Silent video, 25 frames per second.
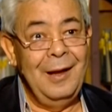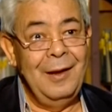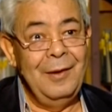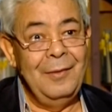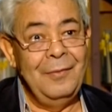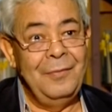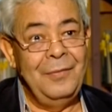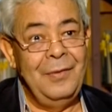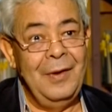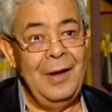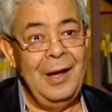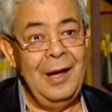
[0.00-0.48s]

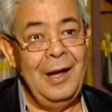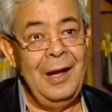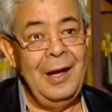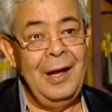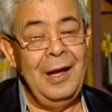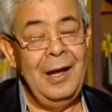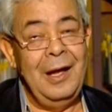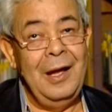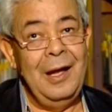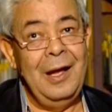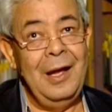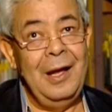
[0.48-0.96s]

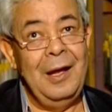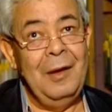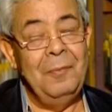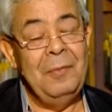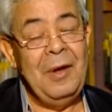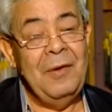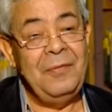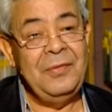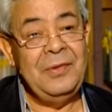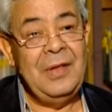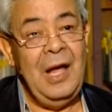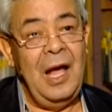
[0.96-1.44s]

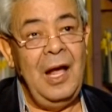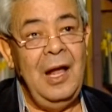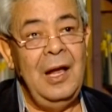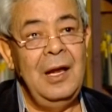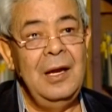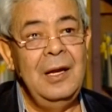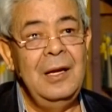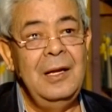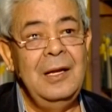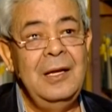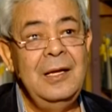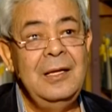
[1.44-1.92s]
فبفتح
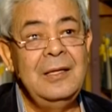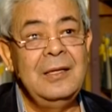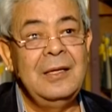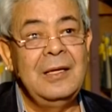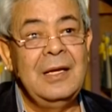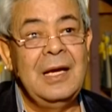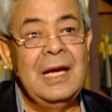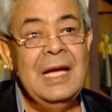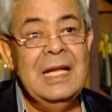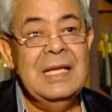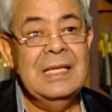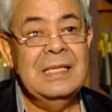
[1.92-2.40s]
لقيت
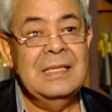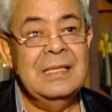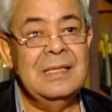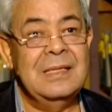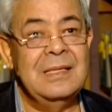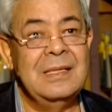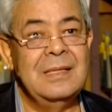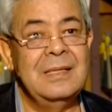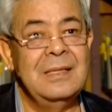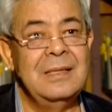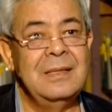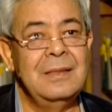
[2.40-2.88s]

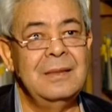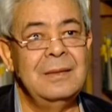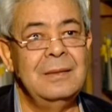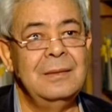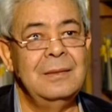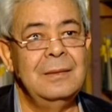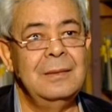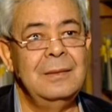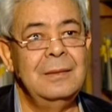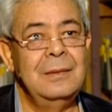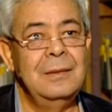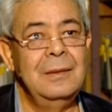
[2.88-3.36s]
كنز
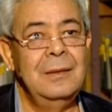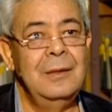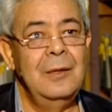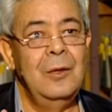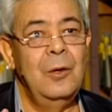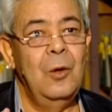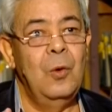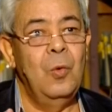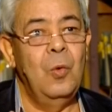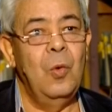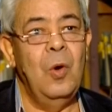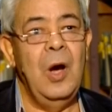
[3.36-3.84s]

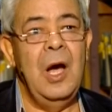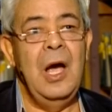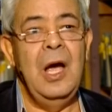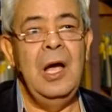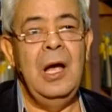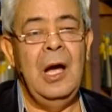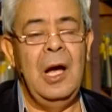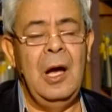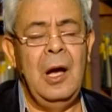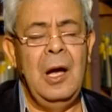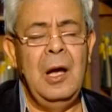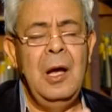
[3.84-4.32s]

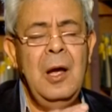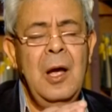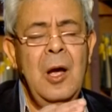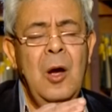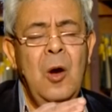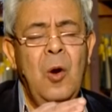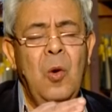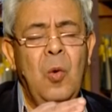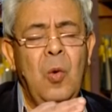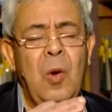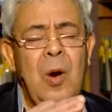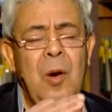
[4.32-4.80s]
واقع
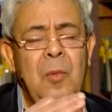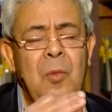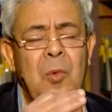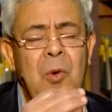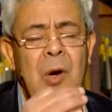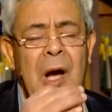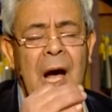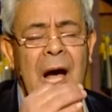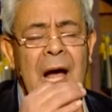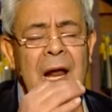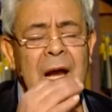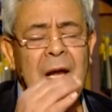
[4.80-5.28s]

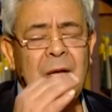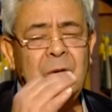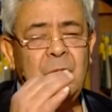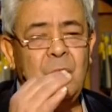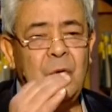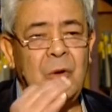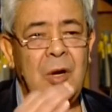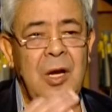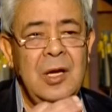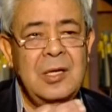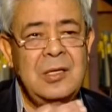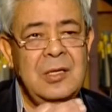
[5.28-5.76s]
على
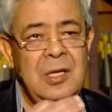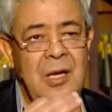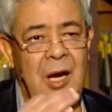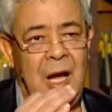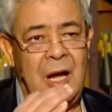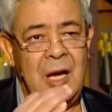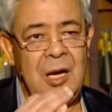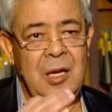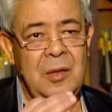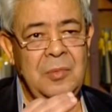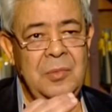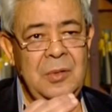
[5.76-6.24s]
التراث
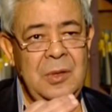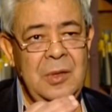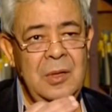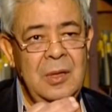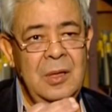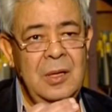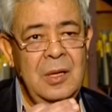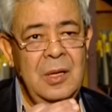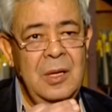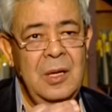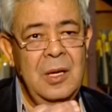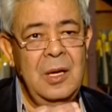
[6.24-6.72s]
العربي
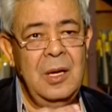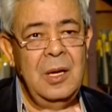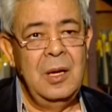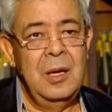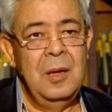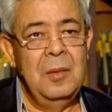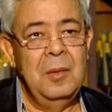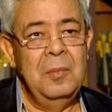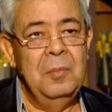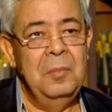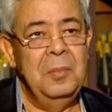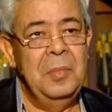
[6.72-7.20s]

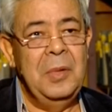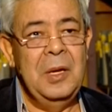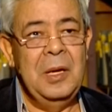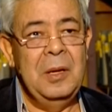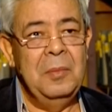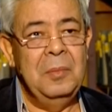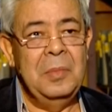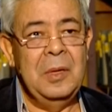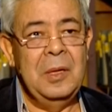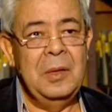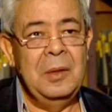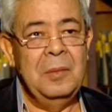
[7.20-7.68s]

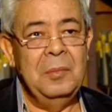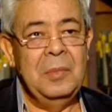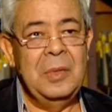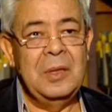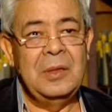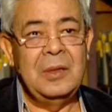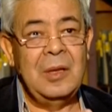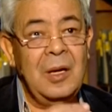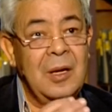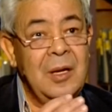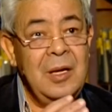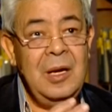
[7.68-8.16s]

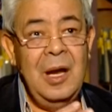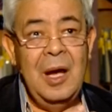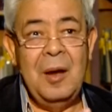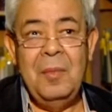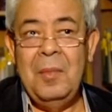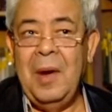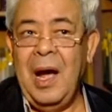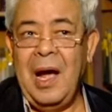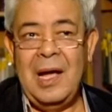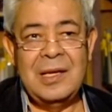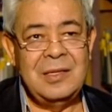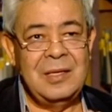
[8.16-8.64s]
بطريقة
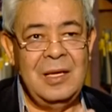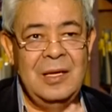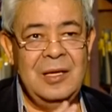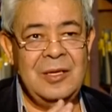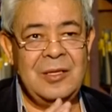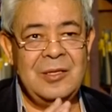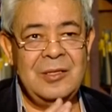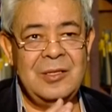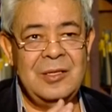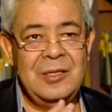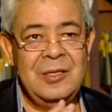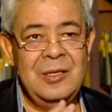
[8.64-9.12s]
ما
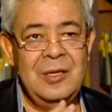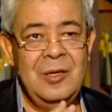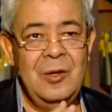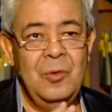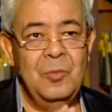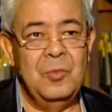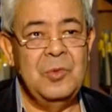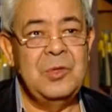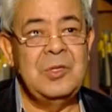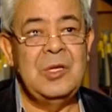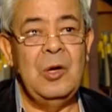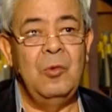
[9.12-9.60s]
حصلتش
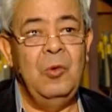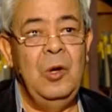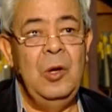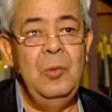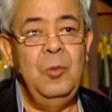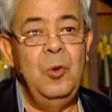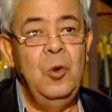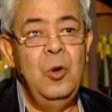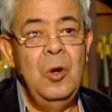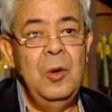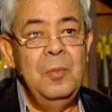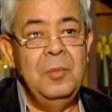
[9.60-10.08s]

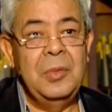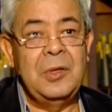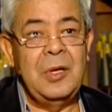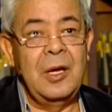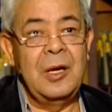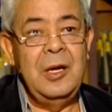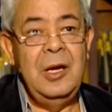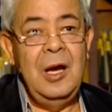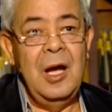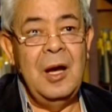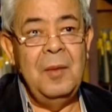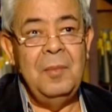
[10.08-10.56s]
مستوعبه
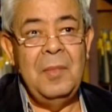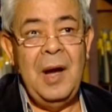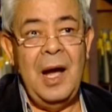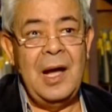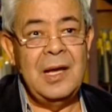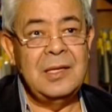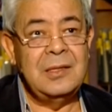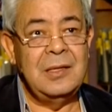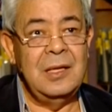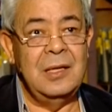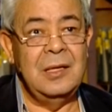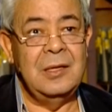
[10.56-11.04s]
بطريقه ما
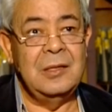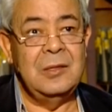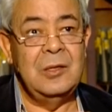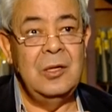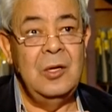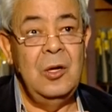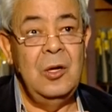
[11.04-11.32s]
حصلتش